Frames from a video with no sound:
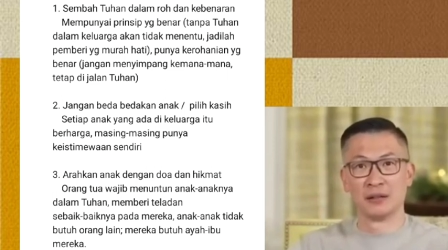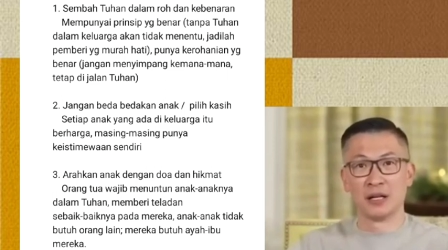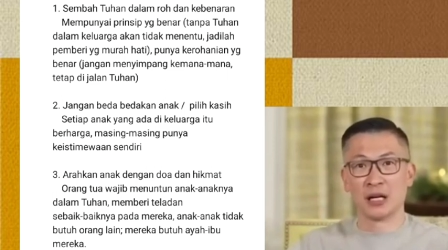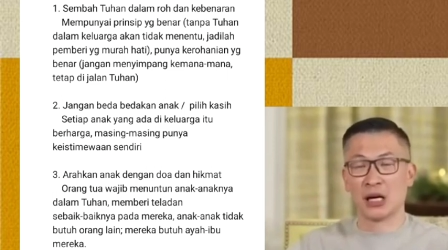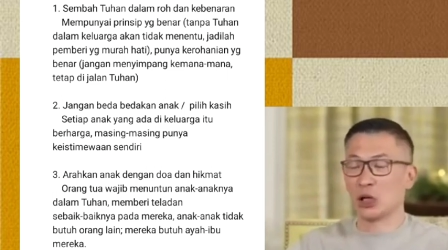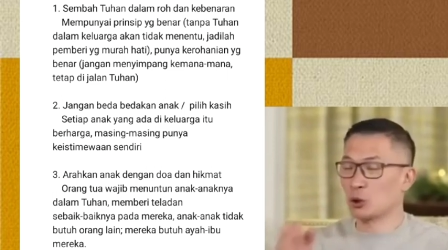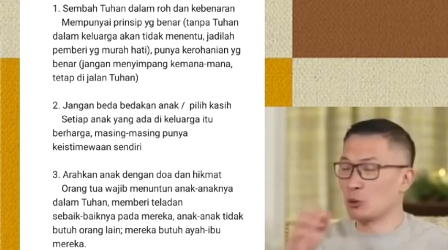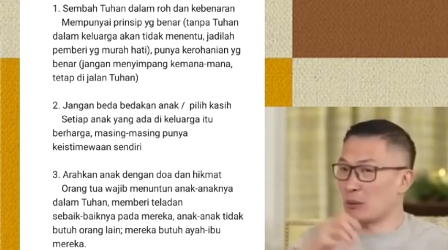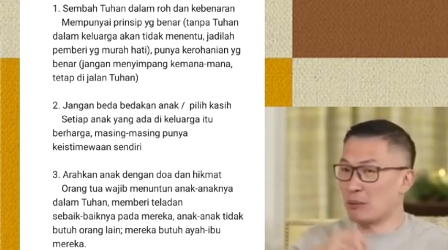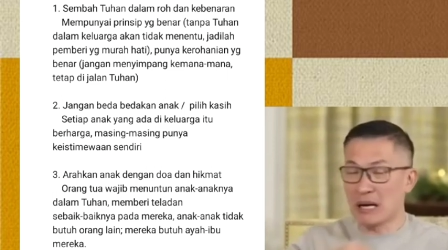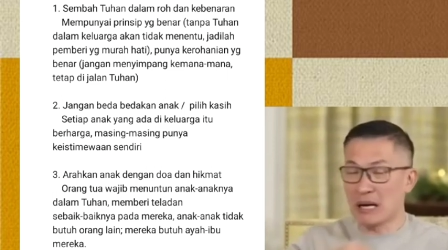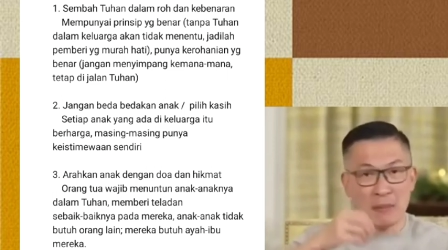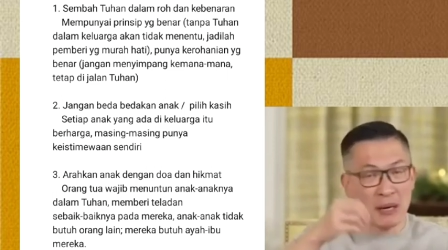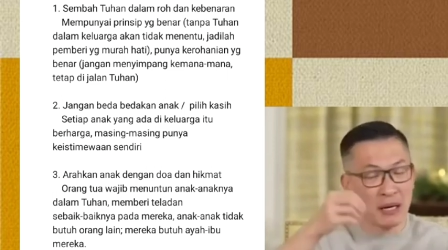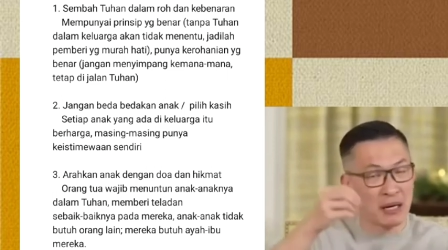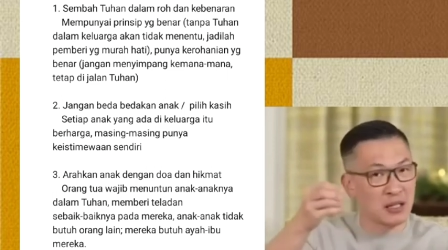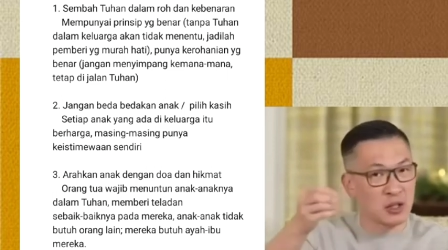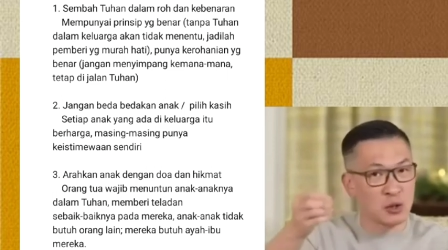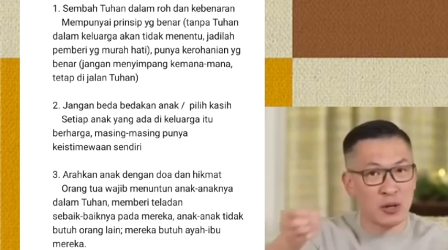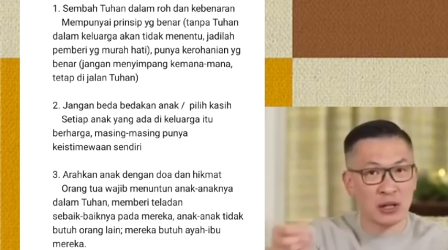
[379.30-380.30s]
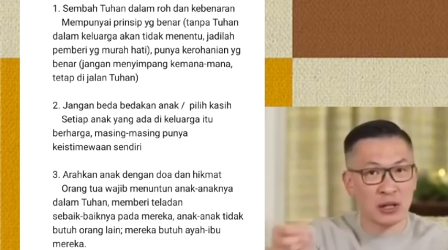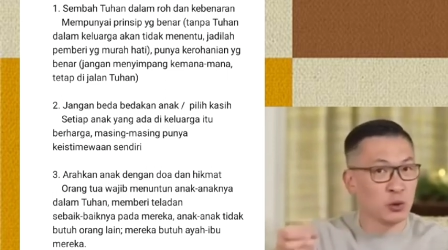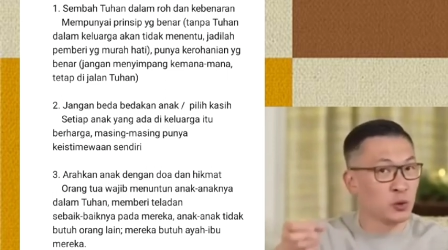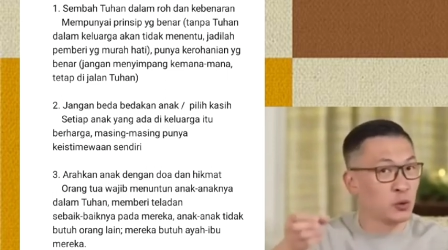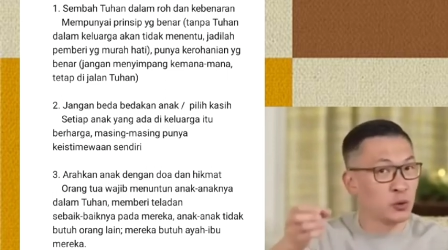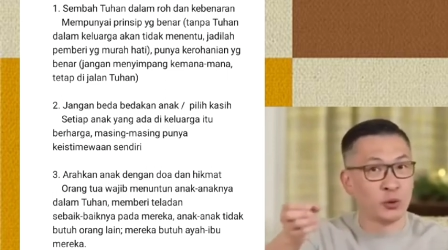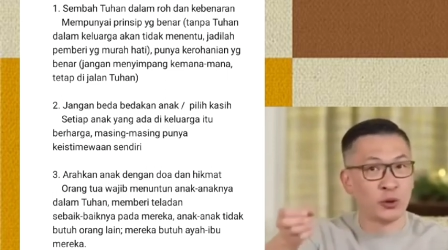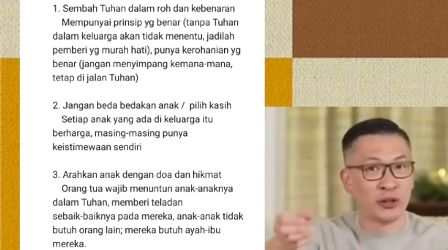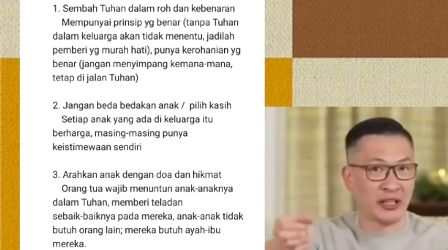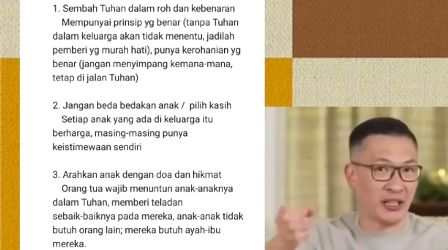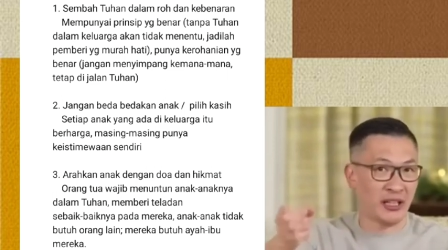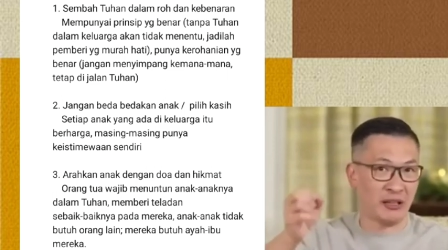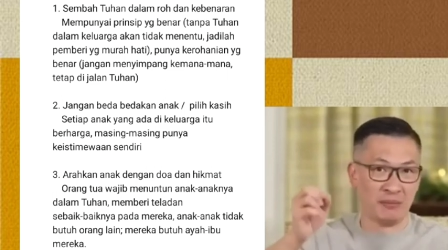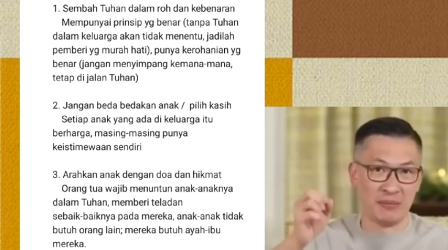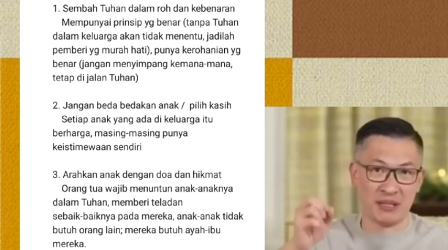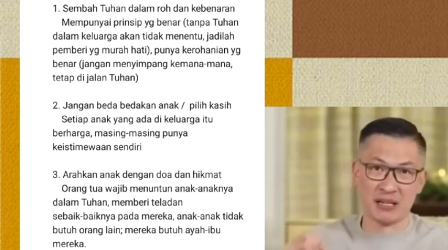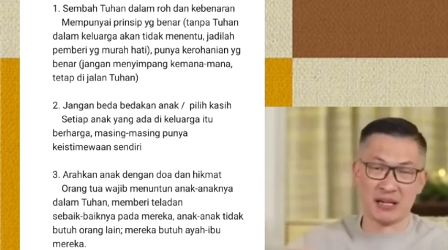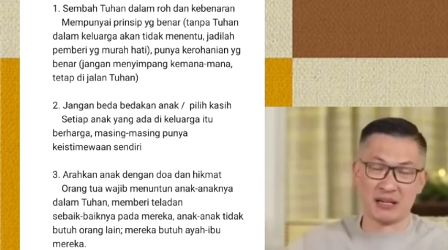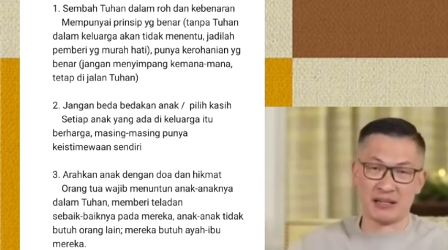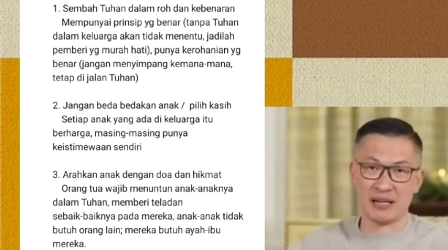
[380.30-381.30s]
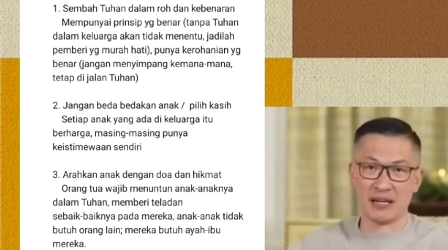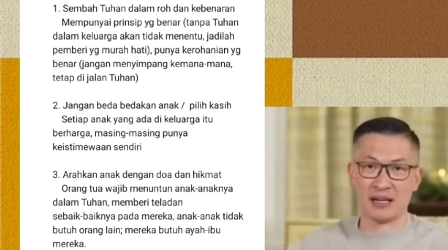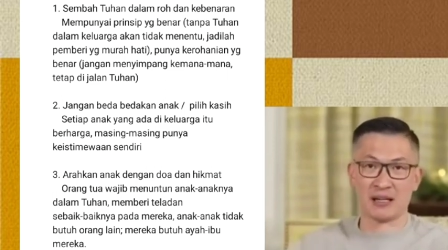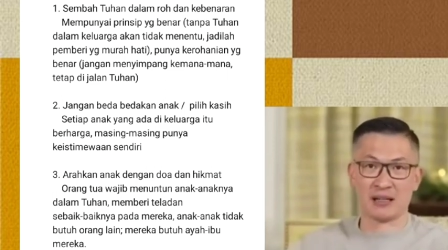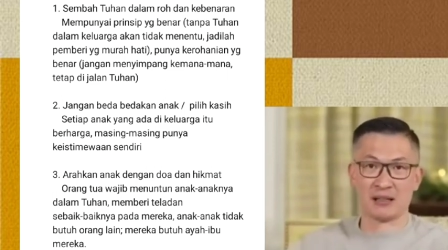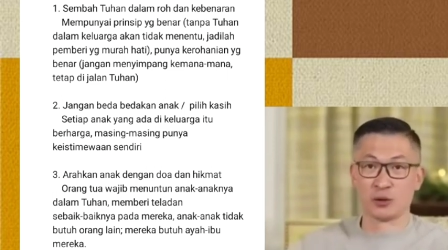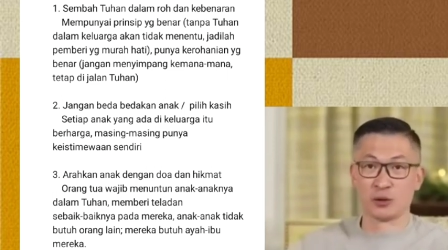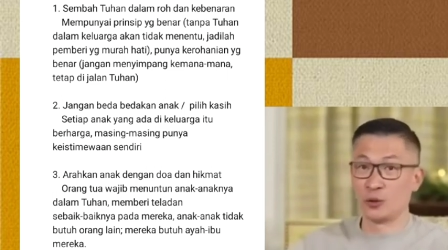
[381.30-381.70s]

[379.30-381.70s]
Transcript: Kalau Tuhan menambahkan sesuatu, cookie misalnya.